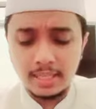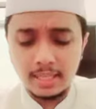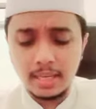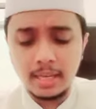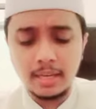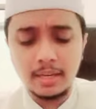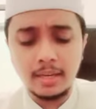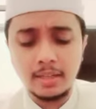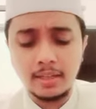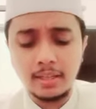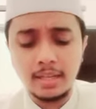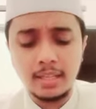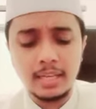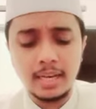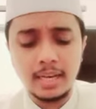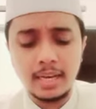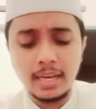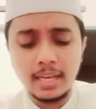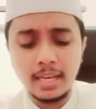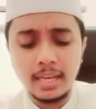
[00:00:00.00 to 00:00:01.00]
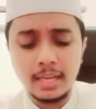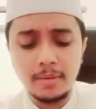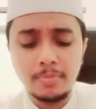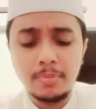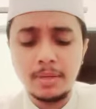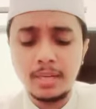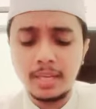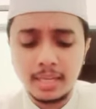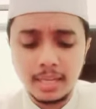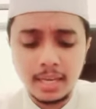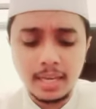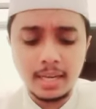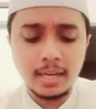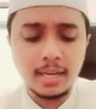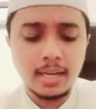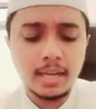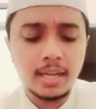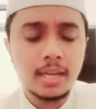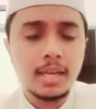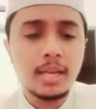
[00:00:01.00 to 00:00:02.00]
yang Allah Ta'ala berikan,
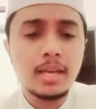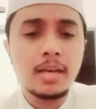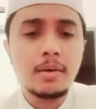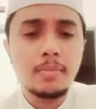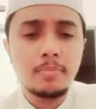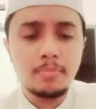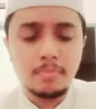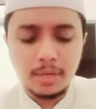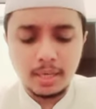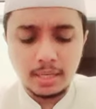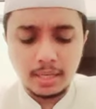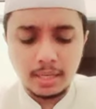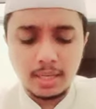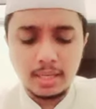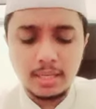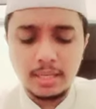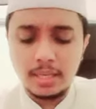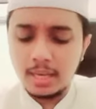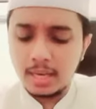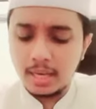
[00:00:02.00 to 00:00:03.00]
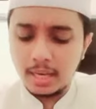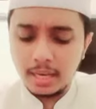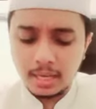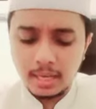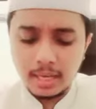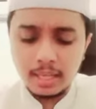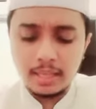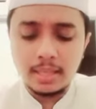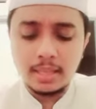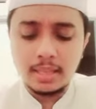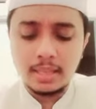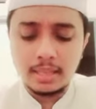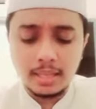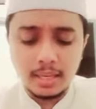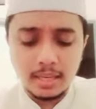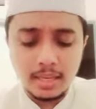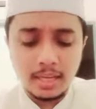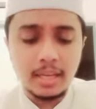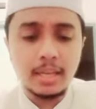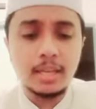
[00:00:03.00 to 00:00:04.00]
maka ia akan
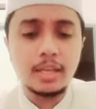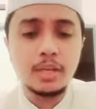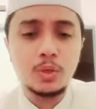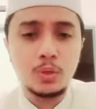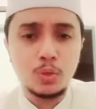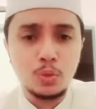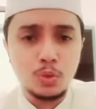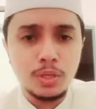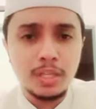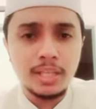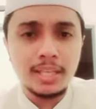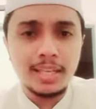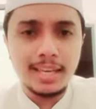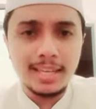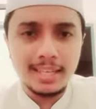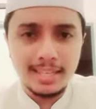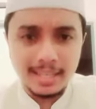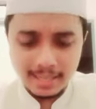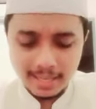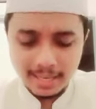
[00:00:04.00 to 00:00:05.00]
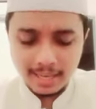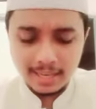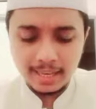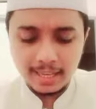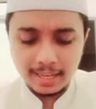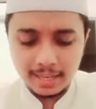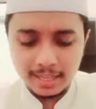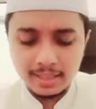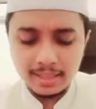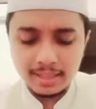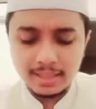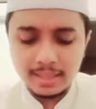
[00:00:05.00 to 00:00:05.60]
tenang dunia dan akhirat.